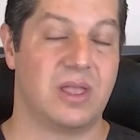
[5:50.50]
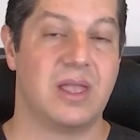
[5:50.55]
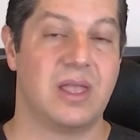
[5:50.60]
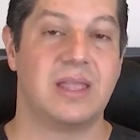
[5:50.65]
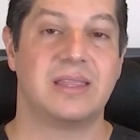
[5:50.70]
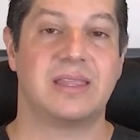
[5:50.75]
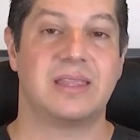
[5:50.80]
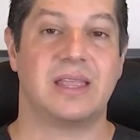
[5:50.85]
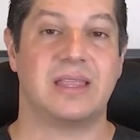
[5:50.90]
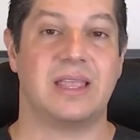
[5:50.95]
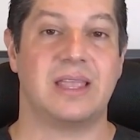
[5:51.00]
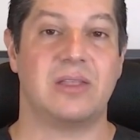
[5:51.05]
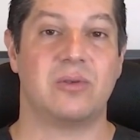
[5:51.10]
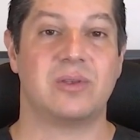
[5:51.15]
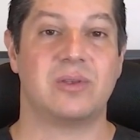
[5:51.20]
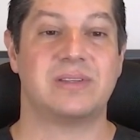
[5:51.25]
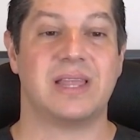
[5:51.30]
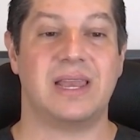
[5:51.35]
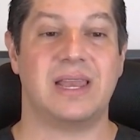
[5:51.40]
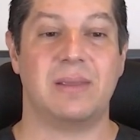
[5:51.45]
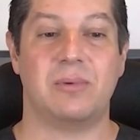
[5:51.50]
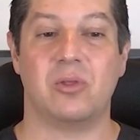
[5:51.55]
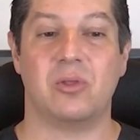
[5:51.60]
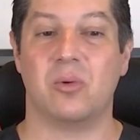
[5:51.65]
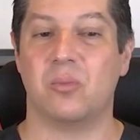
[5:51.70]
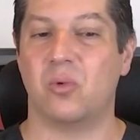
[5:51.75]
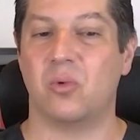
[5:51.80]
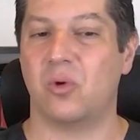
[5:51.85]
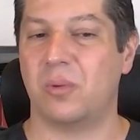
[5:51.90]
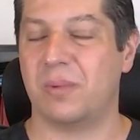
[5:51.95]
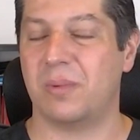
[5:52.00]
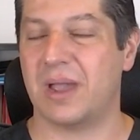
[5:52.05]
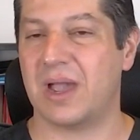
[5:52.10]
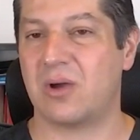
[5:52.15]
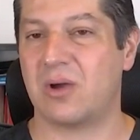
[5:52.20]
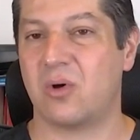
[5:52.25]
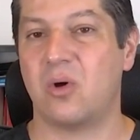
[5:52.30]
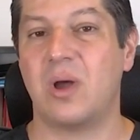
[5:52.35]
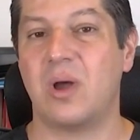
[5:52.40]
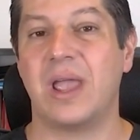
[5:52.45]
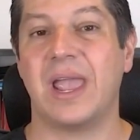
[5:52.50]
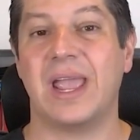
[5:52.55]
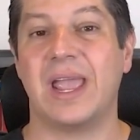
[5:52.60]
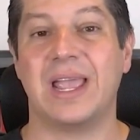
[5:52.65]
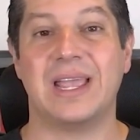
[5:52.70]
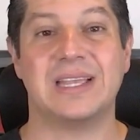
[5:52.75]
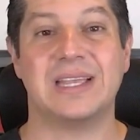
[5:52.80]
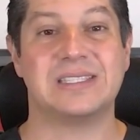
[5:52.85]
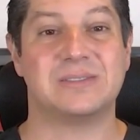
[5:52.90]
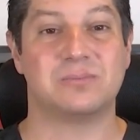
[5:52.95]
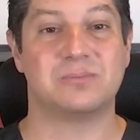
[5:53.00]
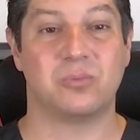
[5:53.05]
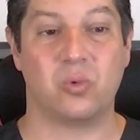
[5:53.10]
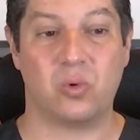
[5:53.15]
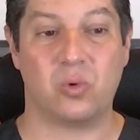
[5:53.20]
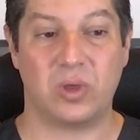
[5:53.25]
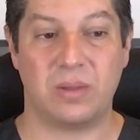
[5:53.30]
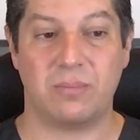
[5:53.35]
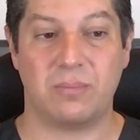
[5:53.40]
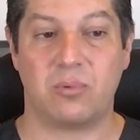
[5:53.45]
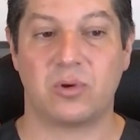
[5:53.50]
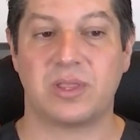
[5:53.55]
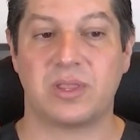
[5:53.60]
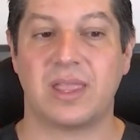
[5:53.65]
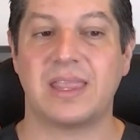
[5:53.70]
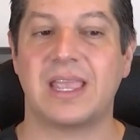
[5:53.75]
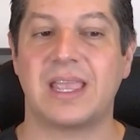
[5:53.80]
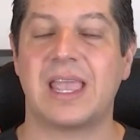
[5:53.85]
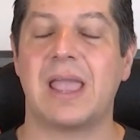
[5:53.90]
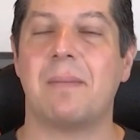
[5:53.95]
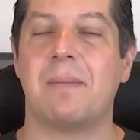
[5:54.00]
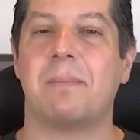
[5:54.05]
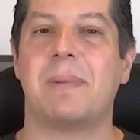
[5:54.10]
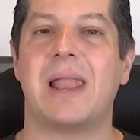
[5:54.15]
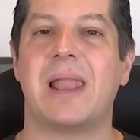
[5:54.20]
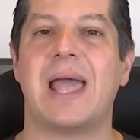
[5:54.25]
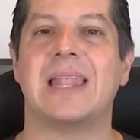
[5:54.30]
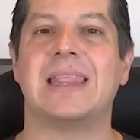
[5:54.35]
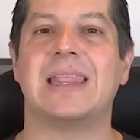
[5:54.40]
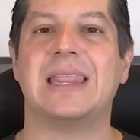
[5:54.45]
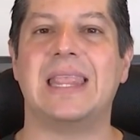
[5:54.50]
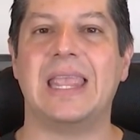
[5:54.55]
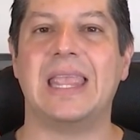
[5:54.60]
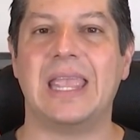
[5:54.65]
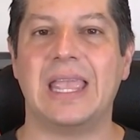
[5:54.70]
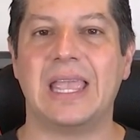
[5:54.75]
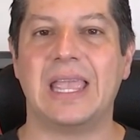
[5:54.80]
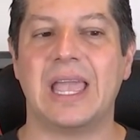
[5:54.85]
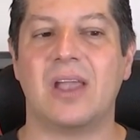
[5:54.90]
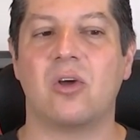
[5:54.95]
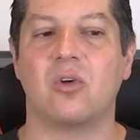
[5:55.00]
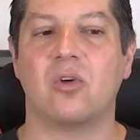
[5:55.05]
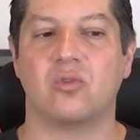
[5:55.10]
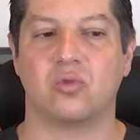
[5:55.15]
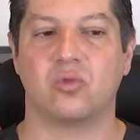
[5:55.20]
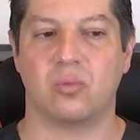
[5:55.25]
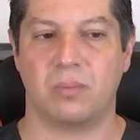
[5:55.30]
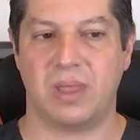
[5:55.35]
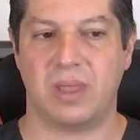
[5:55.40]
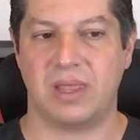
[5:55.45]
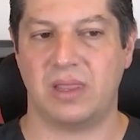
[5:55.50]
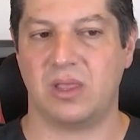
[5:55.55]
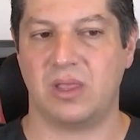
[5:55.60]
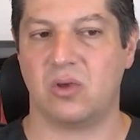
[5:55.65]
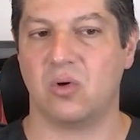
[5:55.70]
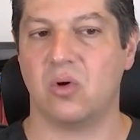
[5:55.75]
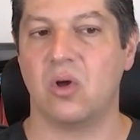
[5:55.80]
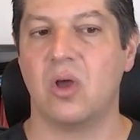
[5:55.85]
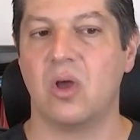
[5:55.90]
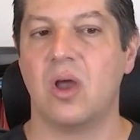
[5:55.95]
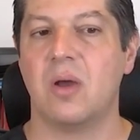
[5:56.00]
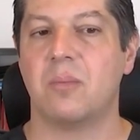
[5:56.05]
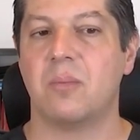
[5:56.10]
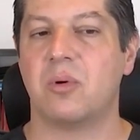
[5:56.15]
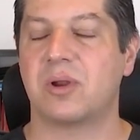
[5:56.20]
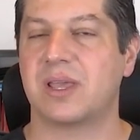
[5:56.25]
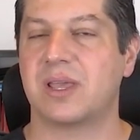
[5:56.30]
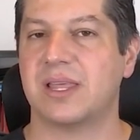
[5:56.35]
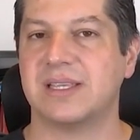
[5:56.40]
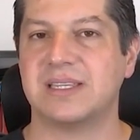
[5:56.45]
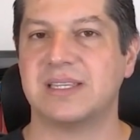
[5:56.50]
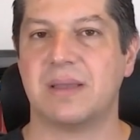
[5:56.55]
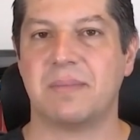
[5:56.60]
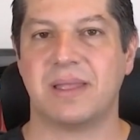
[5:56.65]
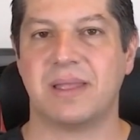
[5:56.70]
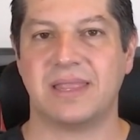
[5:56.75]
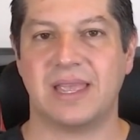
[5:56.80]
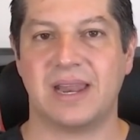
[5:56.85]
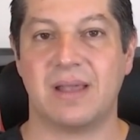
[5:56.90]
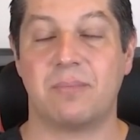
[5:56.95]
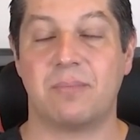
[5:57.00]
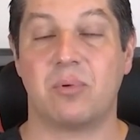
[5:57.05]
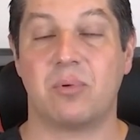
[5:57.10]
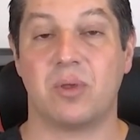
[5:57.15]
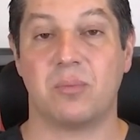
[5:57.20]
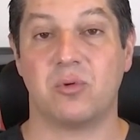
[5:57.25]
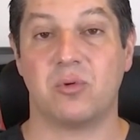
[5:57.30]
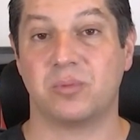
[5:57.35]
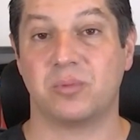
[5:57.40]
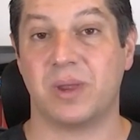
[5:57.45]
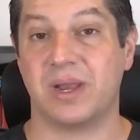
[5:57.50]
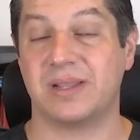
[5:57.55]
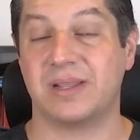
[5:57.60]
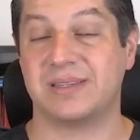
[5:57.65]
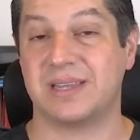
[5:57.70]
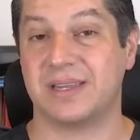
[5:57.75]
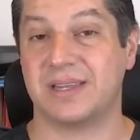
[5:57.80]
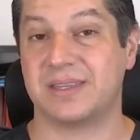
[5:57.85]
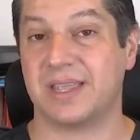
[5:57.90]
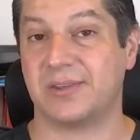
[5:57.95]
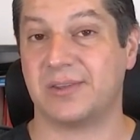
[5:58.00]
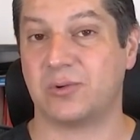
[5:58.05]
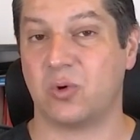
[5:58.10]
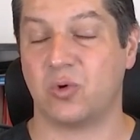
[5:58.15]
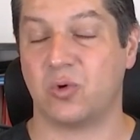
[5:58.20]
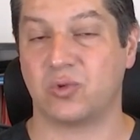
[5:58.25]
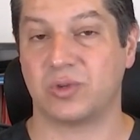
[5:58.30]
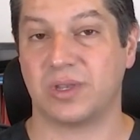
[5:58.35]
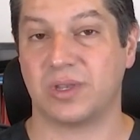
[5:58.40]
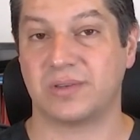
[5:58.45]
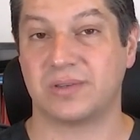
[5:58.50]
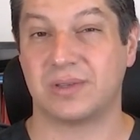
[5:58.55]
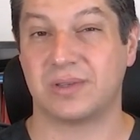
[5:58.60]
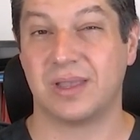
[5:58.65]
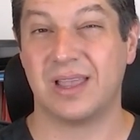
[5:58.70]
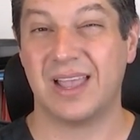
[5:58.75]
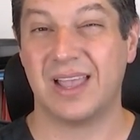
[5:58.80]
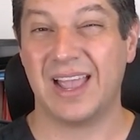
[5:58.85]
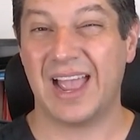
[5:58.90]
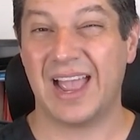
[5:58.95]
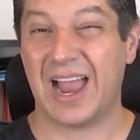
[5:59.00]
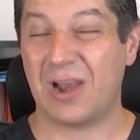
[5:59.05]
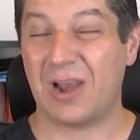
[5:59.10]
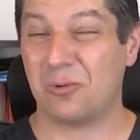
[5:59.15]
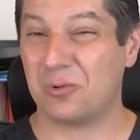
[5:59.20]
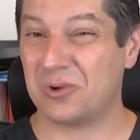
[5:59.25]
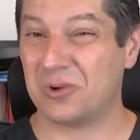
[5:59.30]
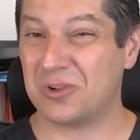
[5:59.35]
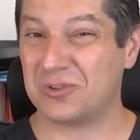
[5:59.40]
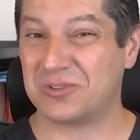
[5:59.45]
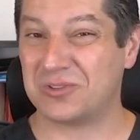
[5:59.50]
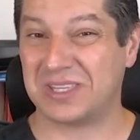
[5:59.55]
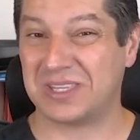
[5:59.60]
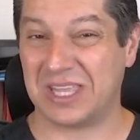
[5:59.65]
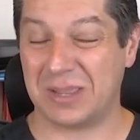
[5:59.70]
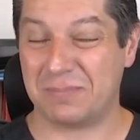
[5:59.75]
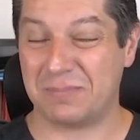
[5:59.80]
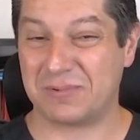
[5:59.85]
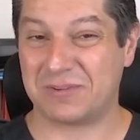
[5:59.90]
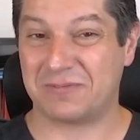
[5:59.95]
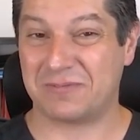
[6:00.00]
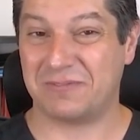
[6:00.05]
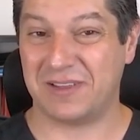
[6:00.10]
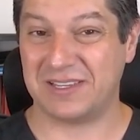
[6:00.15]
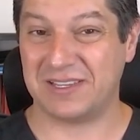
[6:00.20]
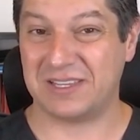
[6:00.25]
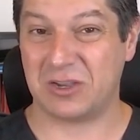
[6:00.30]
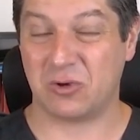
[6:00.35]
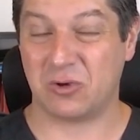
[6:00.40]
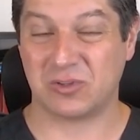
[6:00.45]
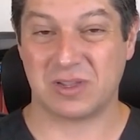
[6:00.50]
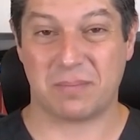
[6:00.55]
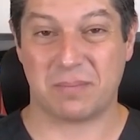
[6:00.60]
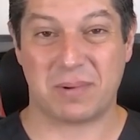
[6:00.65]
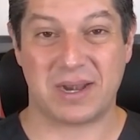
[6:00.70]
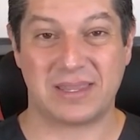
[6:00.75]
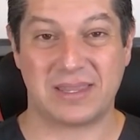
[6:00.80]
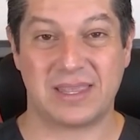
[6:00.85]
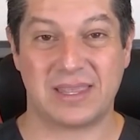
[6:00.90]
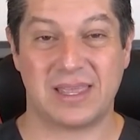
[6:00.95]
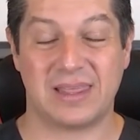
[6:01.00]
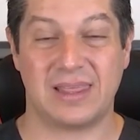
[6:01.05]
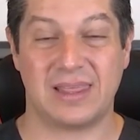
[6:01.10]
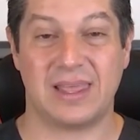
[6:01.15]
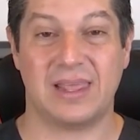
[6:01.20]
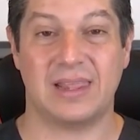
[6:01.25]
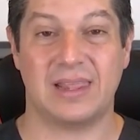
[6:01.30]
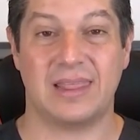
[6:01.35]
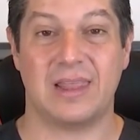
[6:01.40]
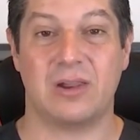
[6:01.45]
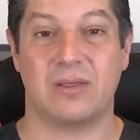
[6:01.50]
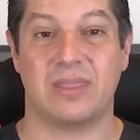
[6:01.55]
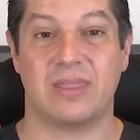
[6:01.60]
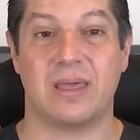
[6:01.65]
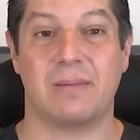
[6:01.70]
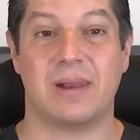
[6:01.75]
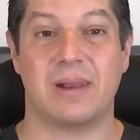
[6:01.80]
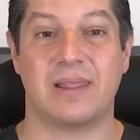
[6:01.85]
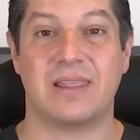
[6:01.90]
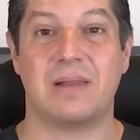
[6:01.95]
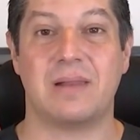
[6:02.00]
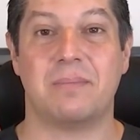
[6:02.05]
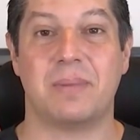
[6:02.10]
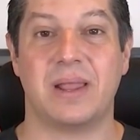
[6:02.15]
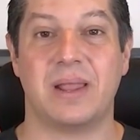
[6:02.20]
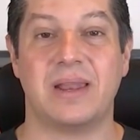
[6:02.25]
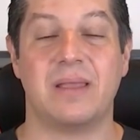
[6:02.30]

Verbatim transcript: teniendo ese líbido muy bajo, es muy importante que platiquen con su médico, porque de esa manera podemos ver ciertas cosas. Algunos tips físicos, aparte de, hablar del pene,